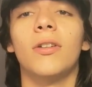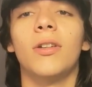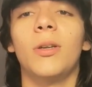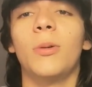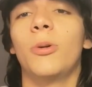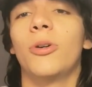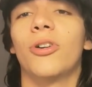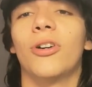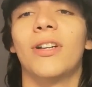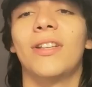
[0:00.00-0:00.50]

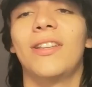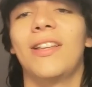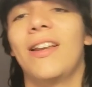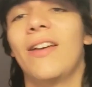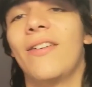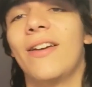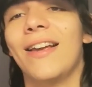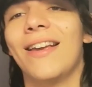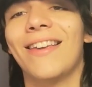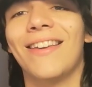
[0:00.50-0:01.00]
Y bueno, gente,
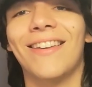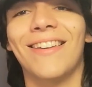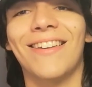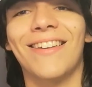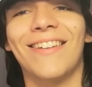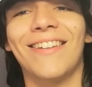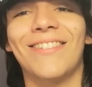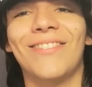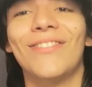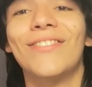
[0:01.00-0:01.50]
la verdad
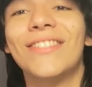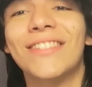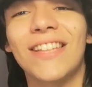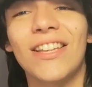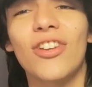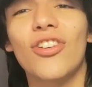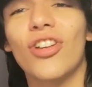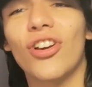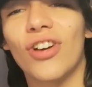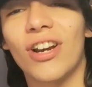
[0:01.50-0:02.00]
que en
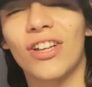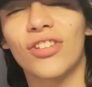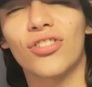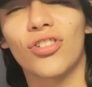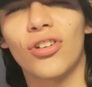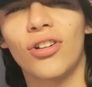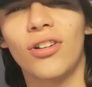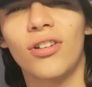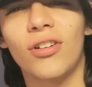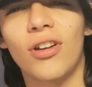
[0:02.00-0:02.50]
serio de
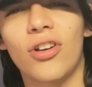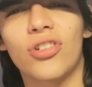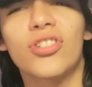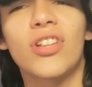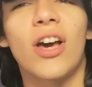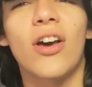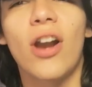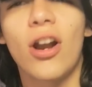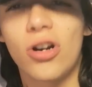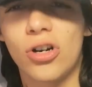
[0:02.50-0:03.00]
corazón, o
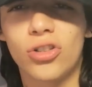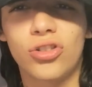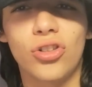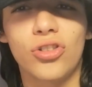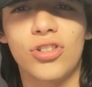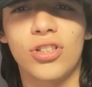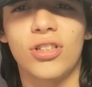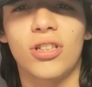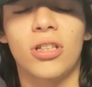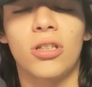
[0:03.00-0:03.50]
sea, ahora no lo
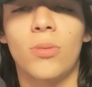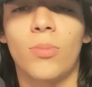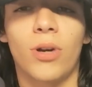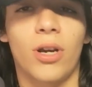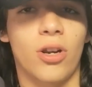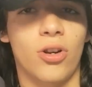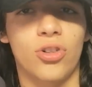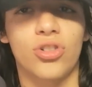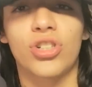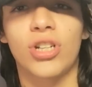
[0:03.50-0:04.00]
estoy sintiendo
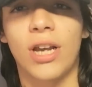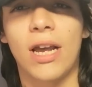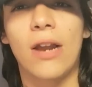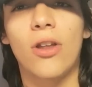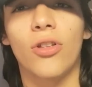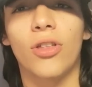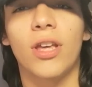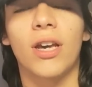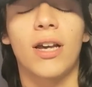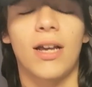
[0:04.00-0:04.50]
porque no llegué a
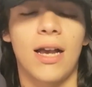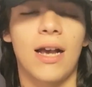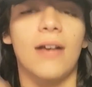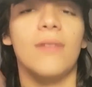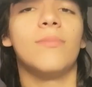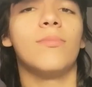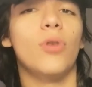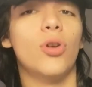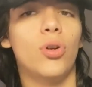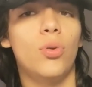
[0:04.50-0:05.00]
los
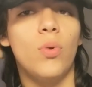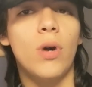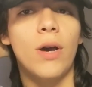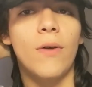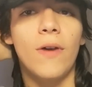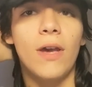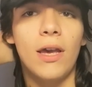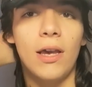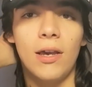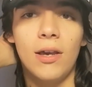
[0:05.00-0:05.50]
10k, pues
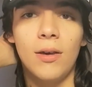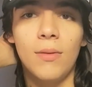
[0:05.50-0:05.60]
9,